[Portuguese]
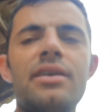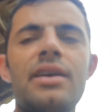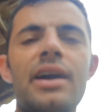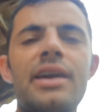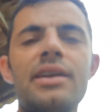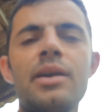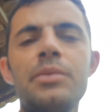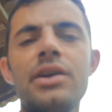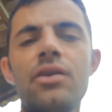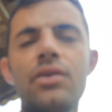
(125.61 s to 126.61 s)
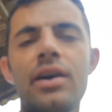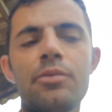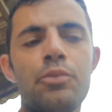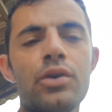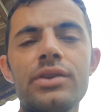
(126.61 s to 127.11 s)
E aquele caminhão,
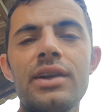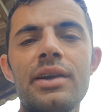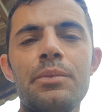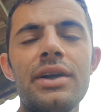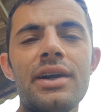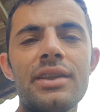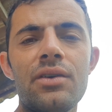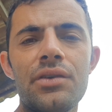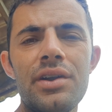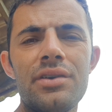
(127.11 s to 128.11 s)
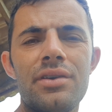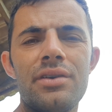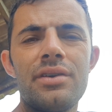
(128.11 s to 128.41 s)
as pontas ali é banhada a óleo.